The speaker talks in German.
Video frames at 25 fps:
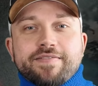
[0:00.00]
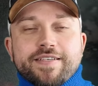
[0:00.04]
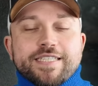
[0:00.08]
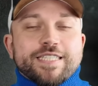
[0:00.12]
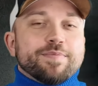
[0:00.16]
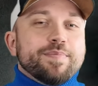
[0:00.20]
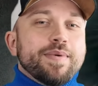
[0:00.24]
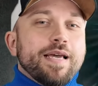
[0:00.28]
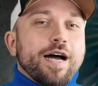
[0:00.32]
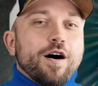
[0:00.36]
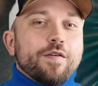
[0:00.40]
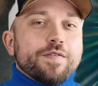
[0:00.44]

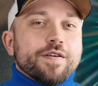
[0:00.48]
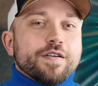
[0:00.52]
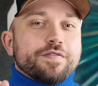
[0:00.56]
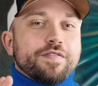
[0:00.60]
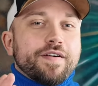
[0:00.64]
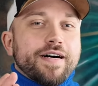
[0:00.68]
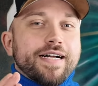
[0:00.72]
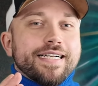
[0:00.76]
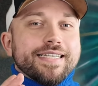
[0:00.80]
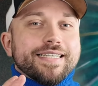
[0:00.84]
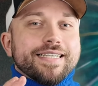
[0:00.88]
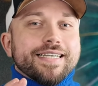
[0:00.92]
Was mir
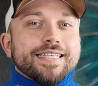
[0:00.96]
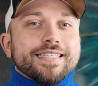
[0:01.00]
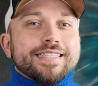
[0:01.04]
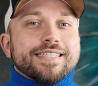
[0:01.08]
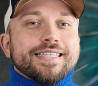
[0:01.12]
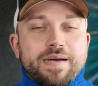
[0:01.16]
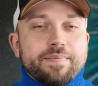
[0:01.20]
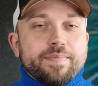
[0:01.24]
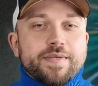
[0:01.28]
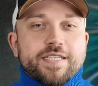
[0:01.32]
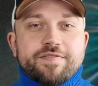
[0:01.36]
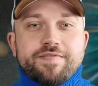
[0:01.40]
aufgefallen ist,
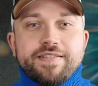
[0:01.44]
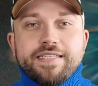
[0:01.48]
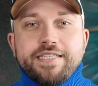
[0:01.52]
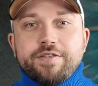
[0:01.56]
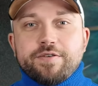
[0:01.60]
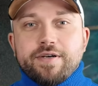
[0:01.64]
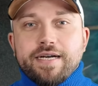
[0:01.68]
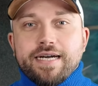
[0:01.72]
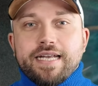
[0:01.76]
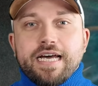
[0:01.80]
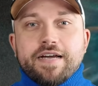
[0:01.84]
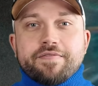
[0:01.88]
wir haben das
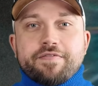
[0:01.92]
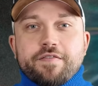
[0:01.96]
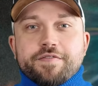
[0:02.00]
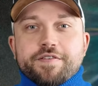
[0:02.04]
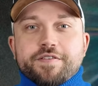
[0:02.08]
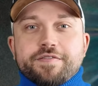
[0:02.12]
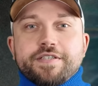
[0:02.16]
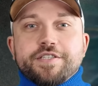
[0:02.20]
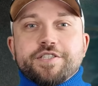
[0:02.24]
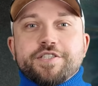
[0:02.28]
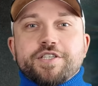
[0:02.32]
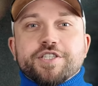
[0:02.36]
Video ja live auf
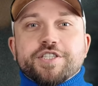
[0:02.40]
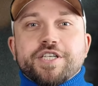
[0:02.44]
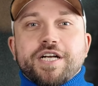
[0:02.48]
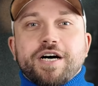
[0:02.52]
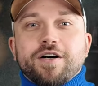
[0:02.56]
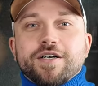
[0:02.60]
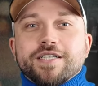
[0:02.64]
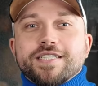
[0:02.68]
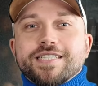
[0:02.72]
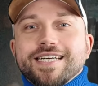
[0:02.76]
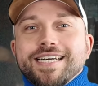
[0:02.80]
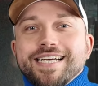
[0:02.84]
Twitch
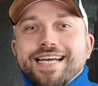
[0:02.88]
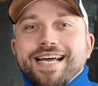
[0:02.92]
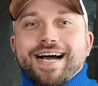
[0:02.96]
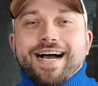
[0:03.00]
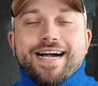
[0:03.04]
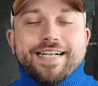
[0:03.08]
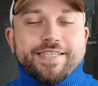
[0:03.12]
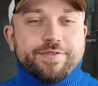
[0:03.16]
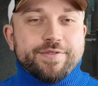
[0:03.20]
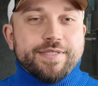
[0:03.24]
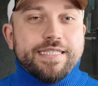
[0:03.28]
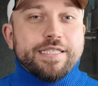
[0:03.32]
geschaut,
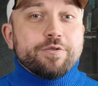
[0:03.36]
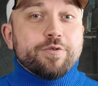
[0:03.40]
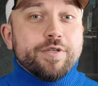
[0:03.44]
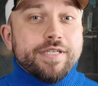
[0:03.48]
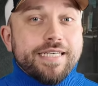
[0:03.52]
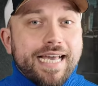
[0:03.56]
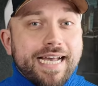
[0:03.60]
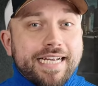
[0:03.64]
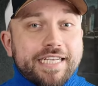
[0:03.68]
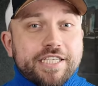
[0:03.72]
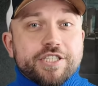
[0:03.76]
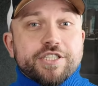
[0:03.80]
also die
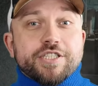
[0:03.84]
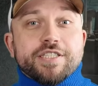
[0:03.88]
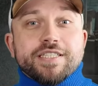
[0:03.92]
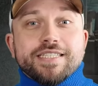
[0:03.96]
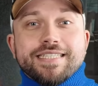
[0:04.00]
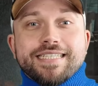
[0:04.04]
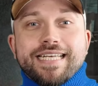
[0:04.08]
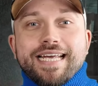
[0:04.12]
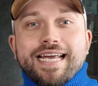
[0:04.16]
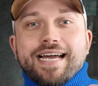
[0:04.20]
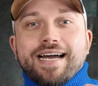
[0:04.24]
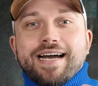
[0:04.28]

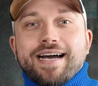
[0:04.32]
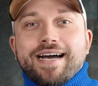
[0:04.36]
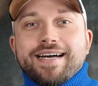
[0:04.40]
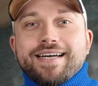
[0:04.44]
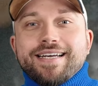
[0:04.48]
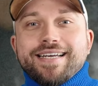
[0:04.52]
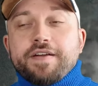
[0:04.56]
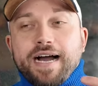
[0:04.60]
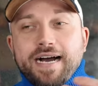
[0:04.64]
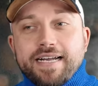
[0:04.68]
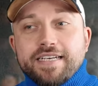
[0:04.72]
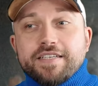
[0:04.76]
Reaction der
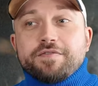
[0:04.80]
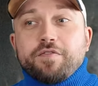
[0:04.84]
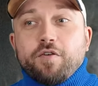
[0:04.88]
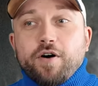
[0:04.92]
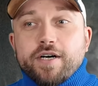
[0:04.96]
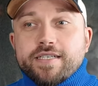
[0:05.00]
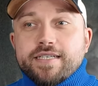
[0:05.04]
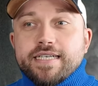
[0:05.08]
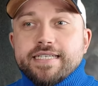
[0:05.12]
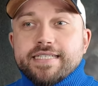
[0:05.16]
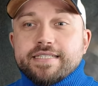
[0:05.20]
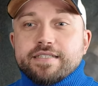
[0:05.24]

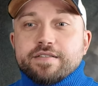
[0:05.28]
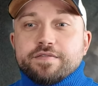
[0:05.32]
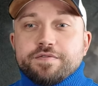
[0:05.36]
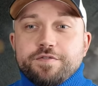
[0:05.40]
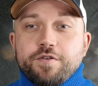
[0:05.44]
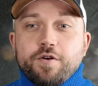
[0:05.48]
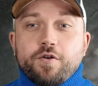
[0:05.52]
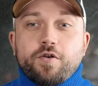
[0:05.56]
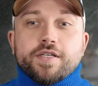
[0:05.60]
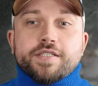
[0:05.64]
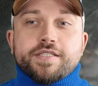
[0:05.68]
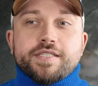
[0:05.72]
Verantwortlichen
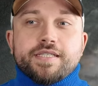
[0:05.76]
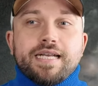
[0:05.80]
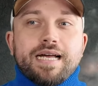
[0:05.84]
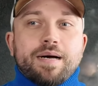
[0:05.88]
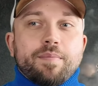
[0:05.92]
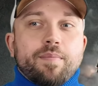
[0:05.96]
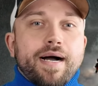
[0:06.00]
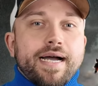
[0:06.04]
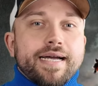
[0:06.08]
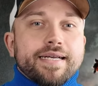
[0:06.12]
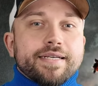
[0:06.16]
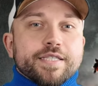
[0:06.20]
für Godzilla
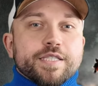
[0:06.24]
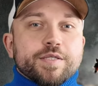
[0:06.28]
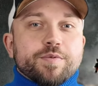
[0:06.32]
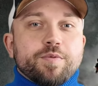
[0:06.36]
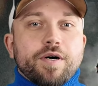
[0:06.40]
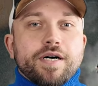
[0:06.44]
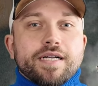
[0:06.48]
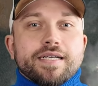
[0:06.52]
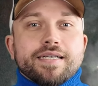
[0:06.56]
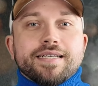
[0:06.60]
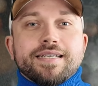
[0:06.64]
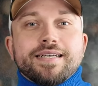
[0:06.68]
Minus
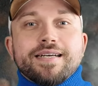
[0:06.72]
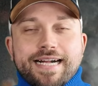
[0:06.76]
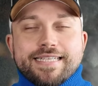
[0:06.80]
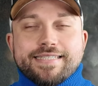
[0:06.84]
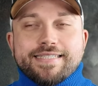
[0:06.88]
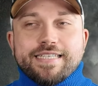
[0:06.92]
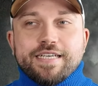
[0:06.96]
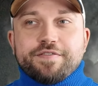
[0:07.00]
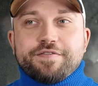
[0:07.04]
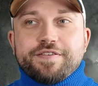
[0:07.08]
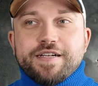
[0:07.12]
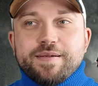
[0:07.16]
One, als
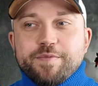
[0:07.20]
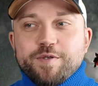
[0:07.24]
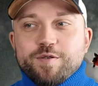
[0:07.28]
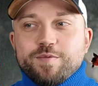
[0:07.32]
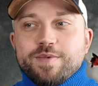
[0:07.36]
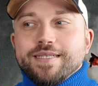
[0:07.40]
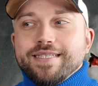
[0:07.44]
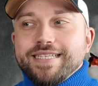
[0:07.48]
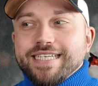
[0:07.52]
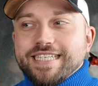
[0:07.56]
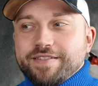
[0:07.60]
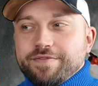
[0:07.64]
der Film
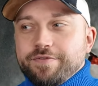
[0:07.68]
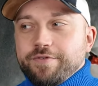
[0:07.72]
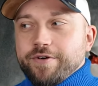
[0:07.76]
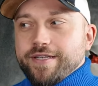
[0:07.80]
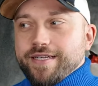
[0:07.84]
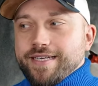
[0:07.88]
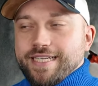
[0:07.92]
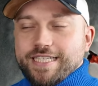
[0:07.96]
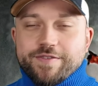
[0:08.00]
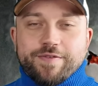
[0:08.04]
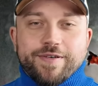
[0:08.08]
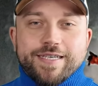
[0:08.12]
nominiert
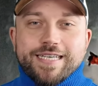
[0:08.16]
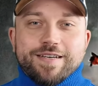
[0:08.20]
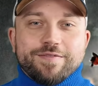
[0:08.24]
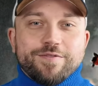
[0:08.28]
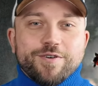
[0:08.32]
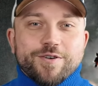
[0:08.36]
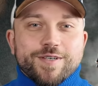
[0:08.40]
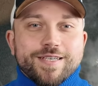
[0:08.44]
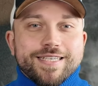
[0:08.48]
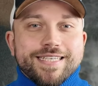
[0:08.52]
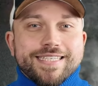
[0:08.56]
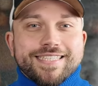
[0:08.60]
wurde, das war ja
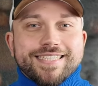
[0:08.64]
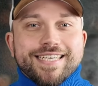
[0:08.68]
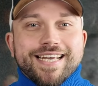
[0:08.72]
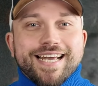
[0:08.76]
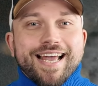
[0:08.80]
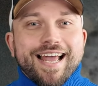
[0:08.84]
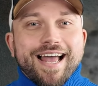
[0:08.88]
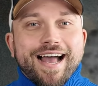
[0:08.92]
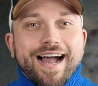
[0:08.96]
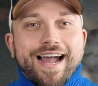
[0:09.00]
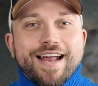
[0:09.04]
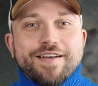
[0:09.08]
wirklich
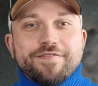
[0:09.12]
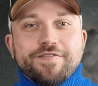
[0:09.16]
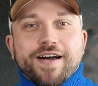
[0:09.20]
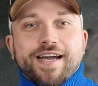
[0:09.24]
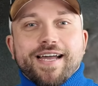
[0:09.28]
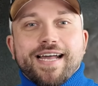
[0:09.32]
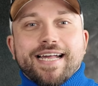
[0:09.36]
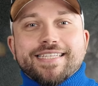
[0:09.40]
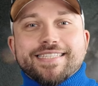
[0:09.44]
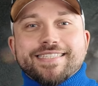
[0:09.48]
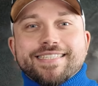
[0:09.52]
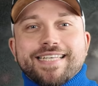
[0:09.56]
einfach
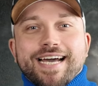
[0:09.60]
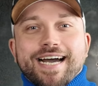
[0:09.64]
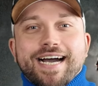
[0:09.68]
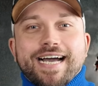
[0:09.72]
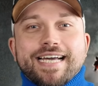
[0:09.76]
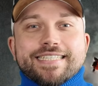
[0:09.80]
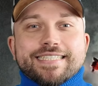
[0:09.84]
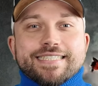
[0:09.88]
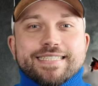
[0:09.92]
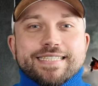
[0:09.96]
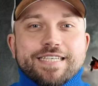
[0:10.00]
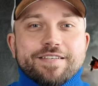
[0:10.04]

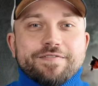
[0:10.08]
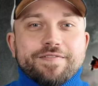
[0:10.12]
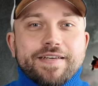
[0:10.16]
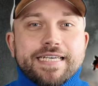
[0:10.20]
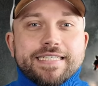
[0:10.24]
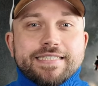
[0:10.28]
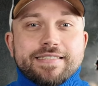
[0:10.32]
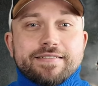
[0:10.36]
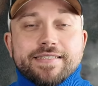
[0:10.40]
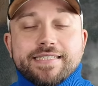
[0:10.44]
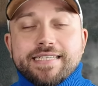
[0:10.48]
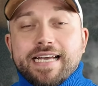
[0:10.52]
herzzerreißend
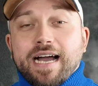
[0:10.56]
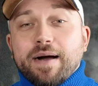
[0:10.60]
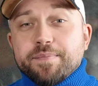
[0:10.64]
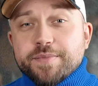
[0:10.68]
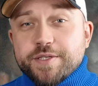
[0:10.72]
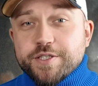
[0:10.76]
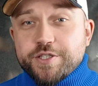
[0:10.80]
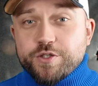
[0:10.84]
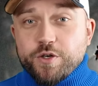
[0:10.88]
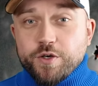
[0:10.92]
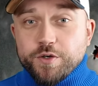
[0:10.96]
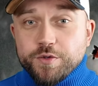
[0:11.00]
gewesen. Die haben
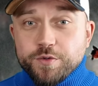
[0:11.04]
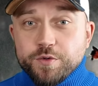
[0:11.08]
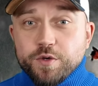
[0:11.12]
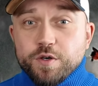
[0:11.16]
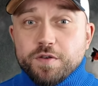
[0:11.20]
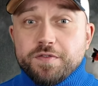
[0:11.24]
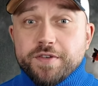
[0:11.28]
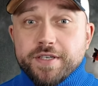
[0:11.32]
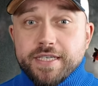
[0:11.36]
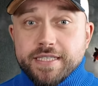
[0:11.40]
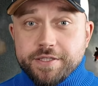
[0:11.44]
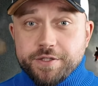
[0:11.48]
sich schon nur
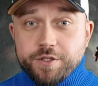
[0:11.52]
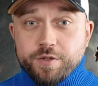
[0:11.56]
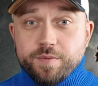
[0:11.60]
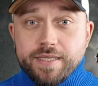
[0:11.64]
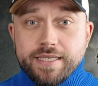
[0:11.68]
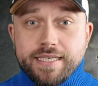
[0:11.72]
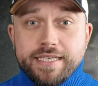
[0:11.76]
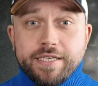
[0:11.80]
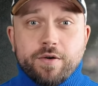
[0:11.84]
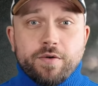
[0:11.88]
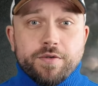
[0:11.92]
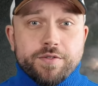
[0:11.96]
für diese
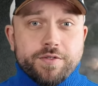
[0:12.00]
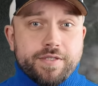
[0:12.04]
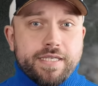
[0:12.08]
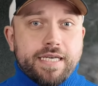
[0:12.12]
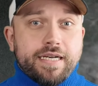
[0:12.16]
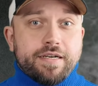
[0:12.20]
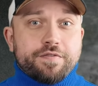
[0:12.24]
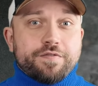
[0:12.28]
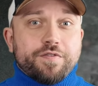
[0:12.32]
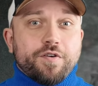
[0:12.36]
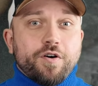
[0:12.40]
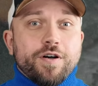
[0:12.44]
Nominierung so
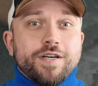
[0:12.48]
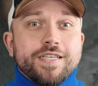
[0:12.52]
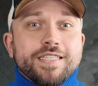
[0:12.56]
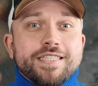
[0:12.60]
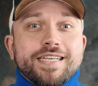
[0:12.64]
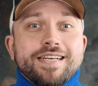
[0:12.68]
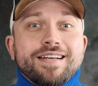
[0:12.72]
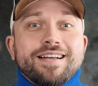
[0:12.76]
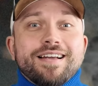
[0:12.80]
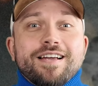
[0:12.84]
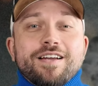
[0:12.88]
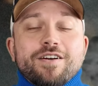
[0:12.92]
sehr gefreut
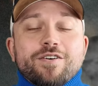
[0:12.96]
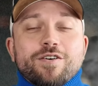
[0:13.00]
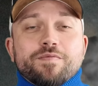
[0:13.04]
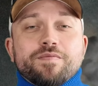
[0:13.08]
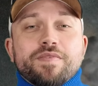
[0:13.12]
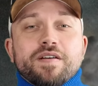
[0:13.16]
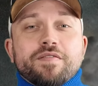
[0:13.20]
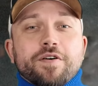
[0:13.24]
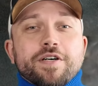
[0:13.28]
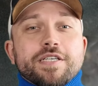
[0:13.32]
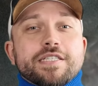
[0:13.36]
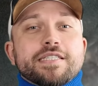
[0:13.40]
und
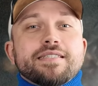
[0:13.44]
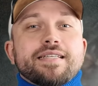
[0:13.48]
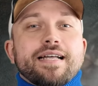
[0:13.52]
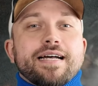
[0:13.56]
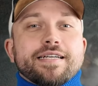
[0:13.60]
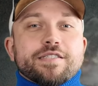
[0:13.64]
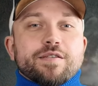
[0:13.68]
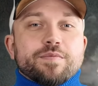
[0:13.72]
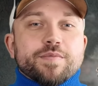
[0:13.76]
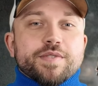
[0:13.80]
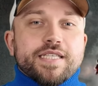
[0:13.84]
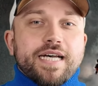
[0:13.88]
wir wussten ja
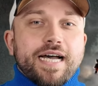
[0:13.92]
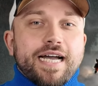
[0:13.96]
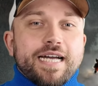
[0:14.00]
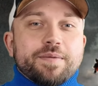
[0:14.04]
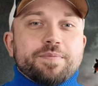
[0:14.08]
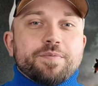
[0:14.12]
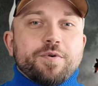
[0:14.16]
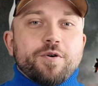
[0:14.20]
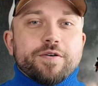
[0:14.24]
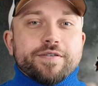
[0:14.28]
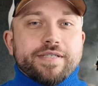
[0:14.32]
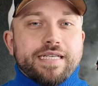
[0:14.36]
zum
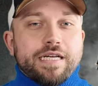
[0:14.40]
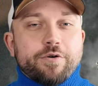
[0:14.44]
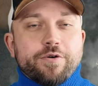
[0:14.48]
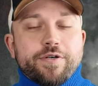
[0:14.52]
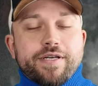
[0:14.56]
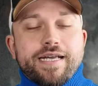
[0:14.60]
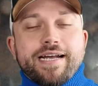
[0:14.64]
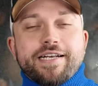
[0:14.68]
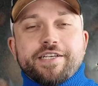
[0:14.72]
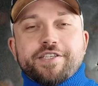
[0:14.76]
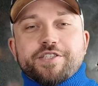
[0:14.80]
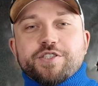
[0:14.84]
Zeitpunkt der
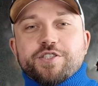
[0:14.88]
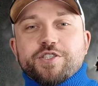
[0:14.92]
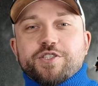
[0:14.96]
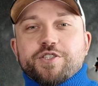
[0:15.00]
Reaction